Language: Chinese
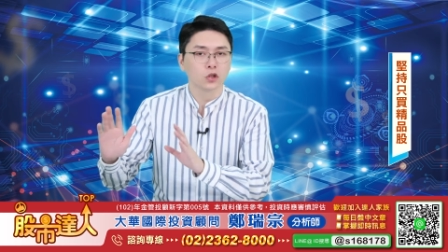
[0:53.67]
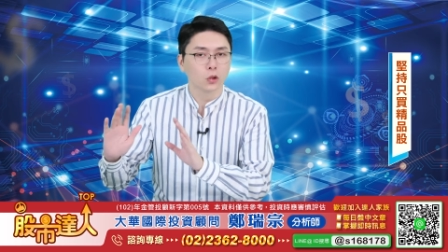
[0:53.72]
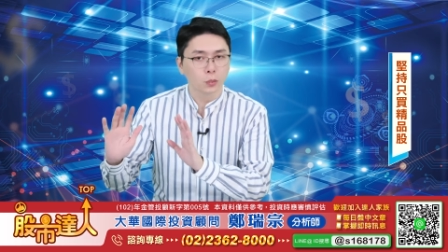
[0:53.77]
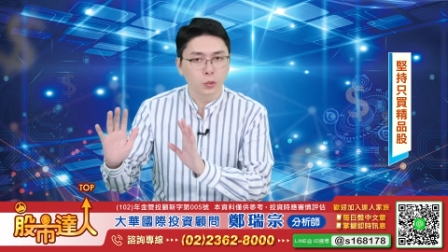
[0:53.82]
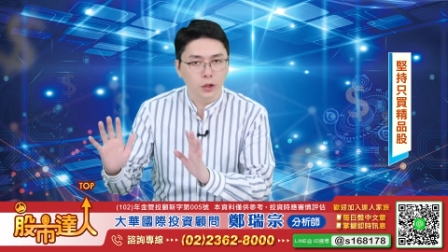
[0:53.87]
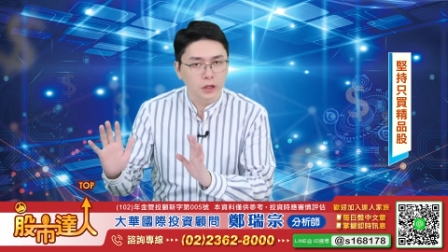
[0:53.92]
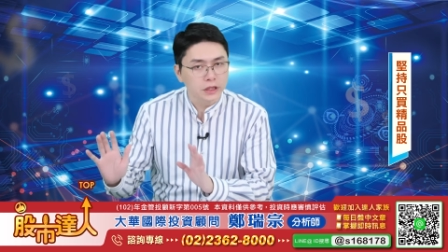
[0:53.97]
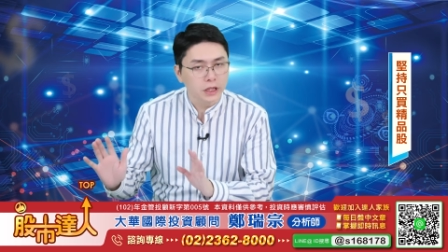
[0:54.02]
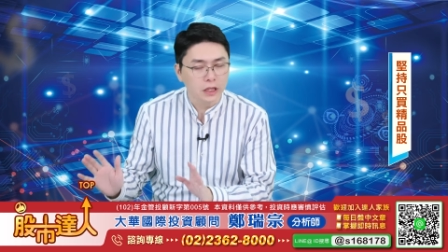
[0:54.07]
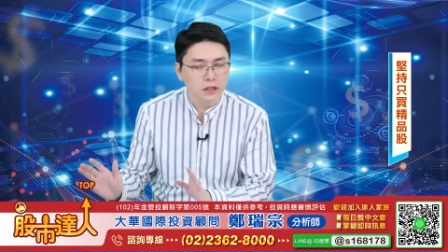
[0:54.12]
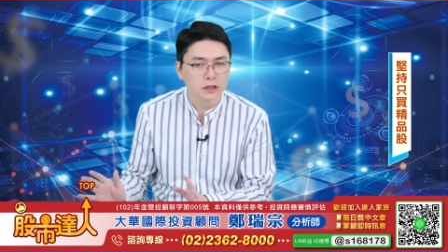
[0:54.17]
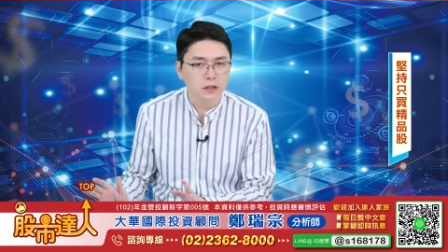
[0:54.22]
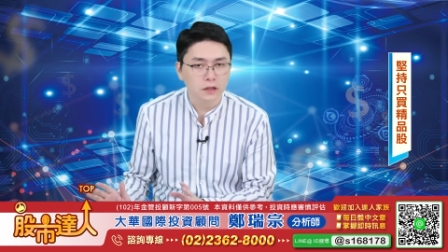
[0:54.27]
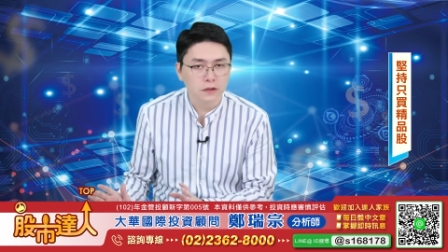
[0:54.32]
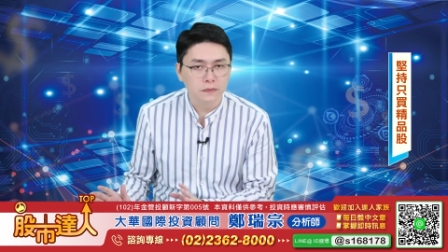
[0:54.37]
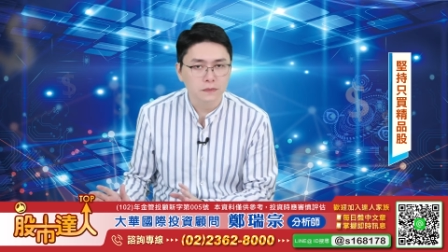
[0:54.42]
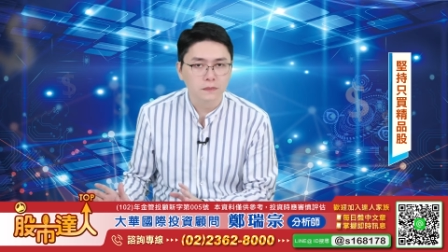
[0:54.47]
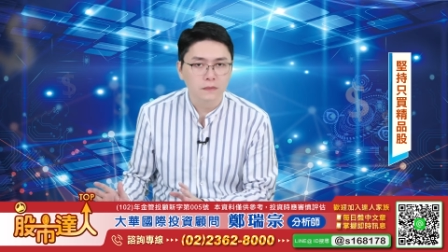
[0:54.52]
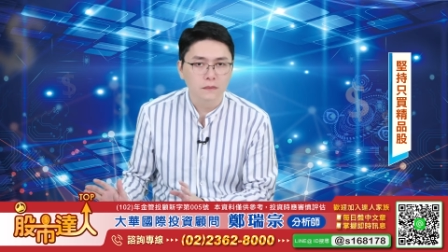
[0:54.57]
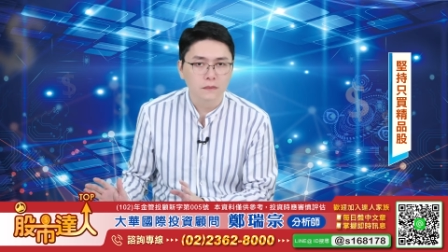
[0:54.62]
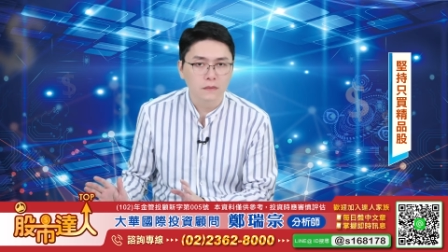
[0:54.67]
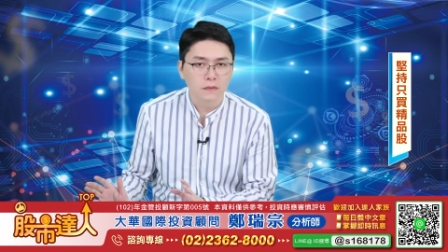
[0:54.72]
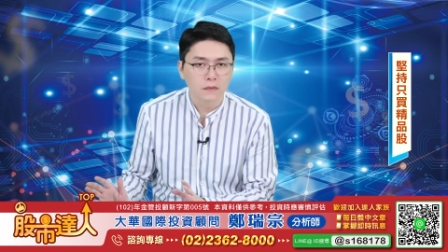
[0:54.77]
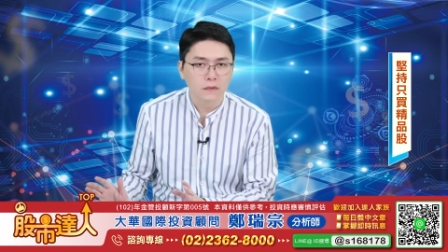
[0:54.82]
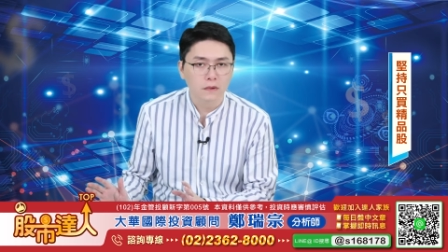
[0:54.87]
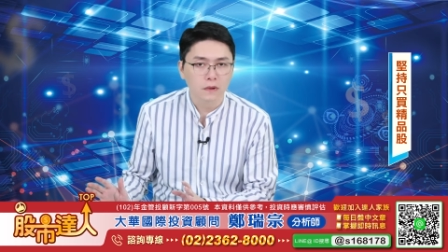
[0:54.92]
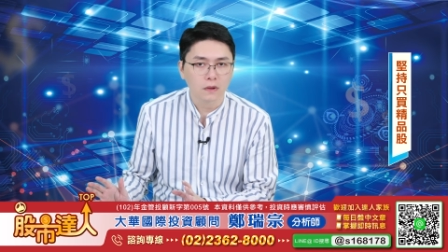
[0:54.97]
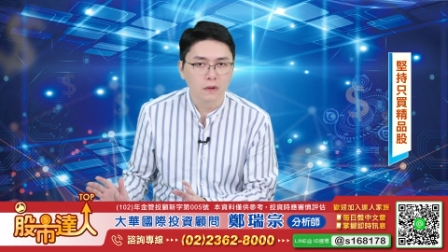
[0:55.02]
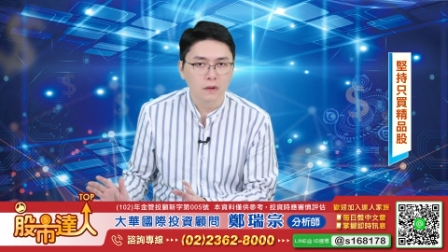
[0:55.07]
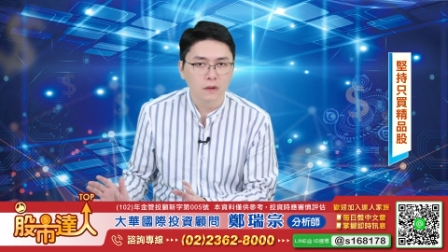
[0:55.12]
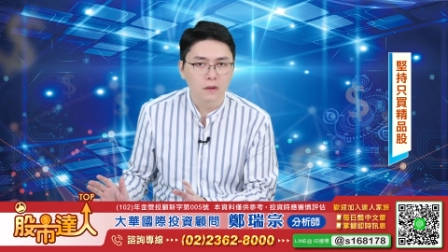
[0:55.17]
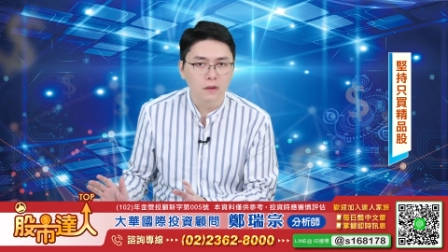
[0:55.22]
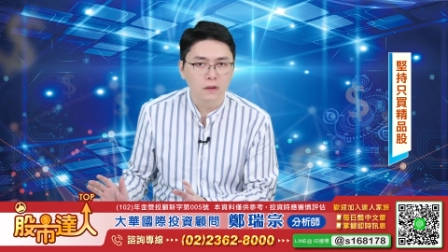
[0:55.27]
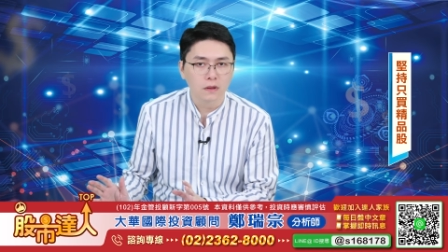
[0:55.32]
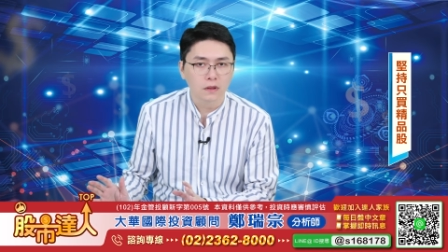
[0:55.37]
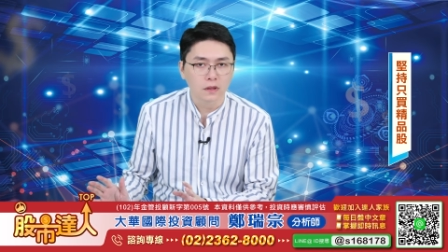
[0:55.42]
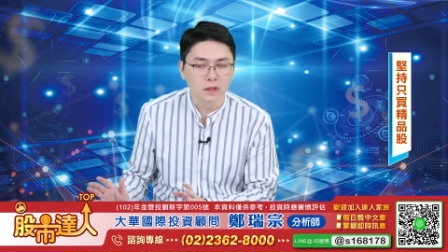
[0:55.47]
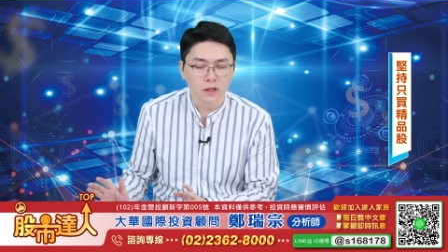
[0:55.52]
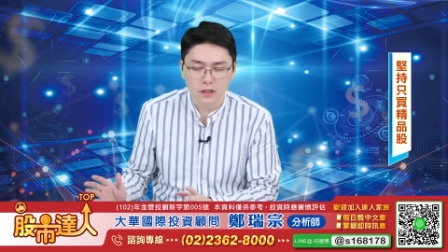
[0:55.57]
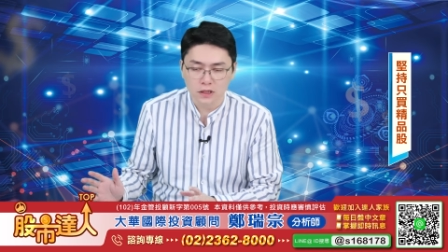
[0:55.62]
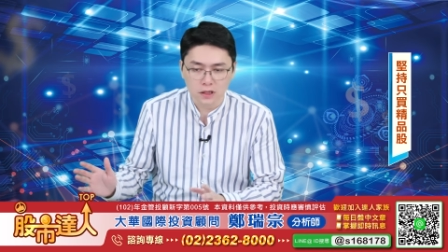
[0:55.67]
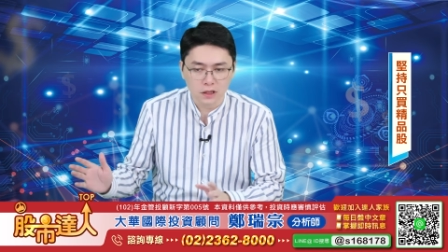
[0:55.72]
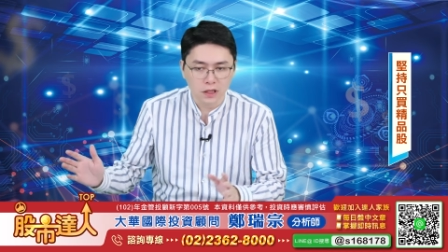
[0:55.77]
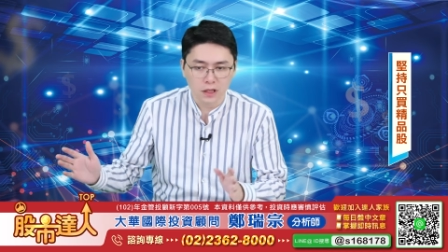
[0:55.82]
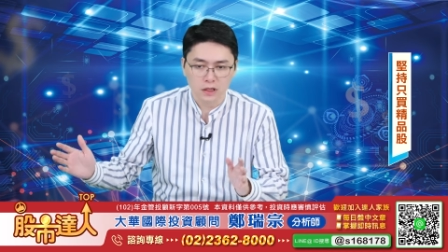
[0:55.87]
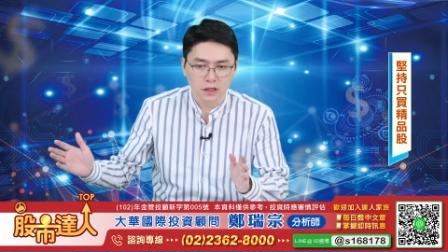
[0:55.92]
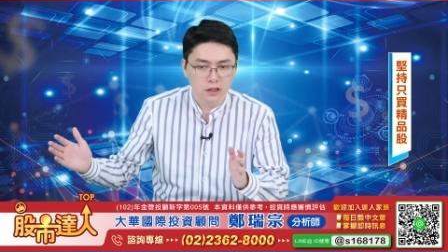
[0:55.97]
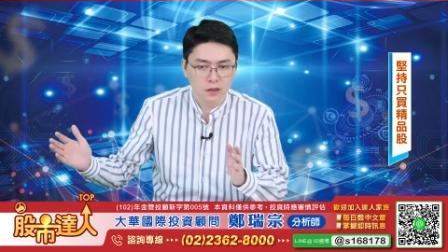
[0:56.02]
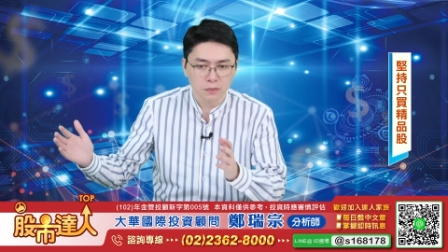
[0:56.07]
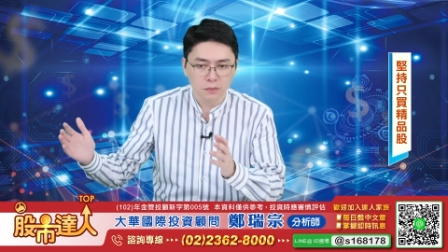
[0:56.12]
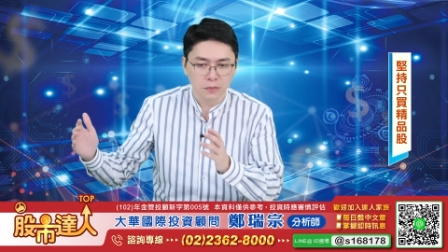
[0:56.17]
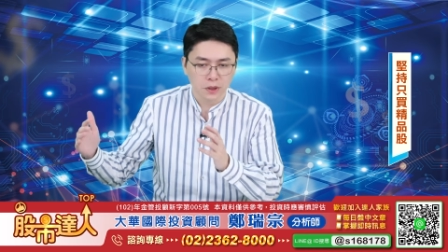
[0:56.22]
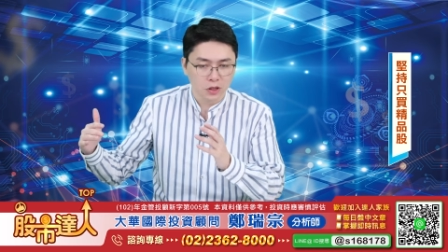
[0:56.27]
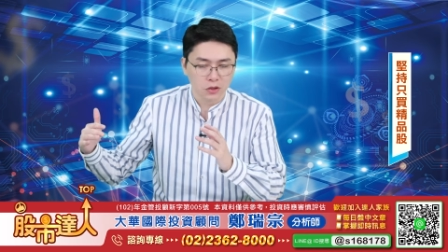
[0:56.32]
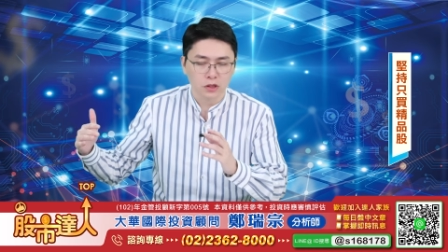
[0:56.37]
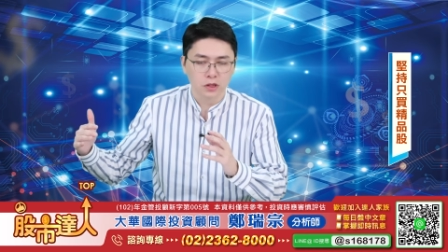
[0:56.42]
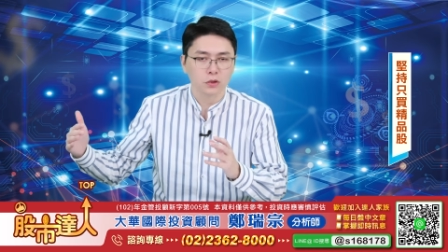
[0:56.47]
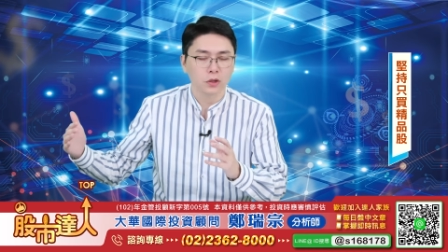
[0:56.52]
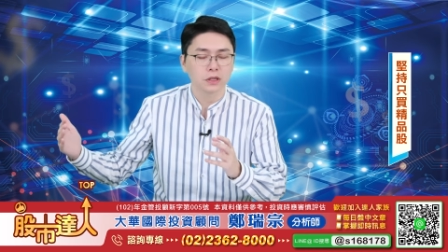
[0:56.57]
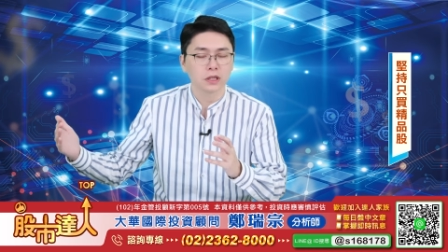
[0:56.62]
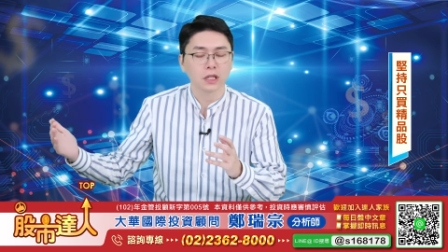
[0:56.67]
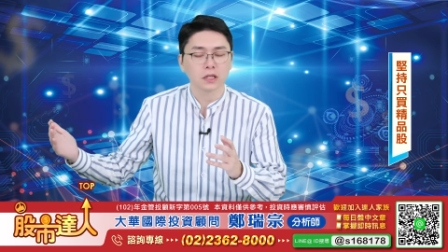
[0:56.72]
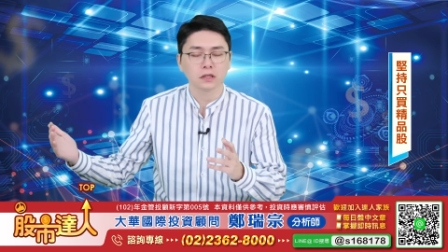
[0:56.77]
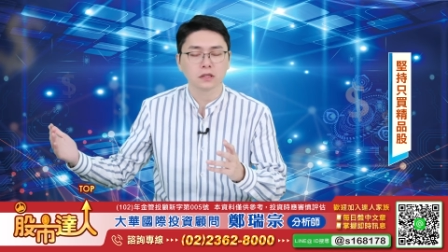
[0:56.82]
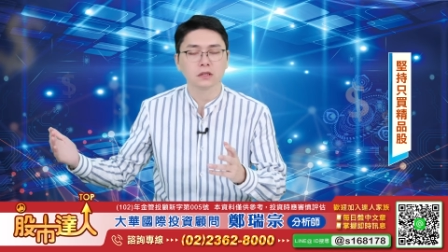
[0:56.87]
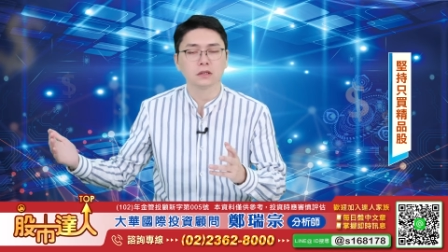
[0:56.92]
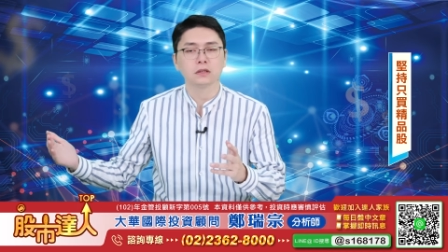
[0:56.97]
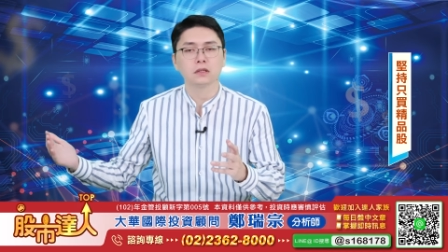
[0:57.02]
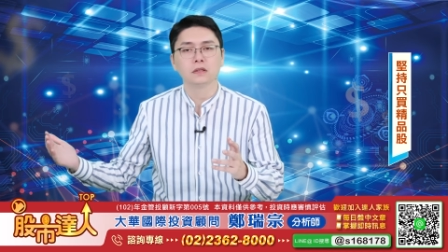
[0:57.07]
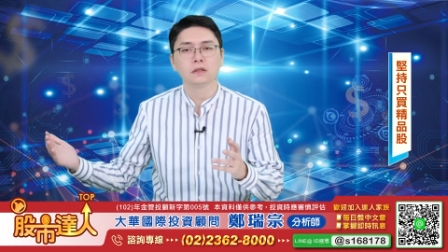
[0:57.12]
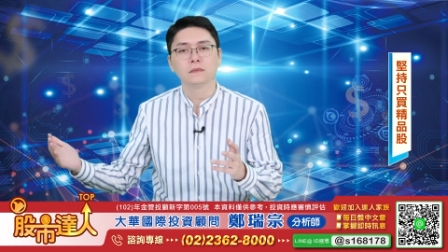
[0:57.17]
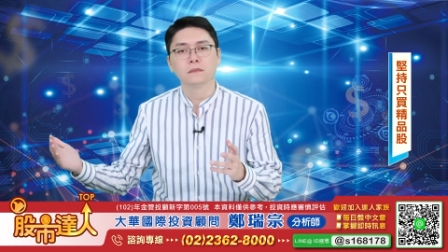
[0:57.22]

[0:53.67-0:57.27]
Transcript: 都不会降息，可能今年已经没有机会降息了。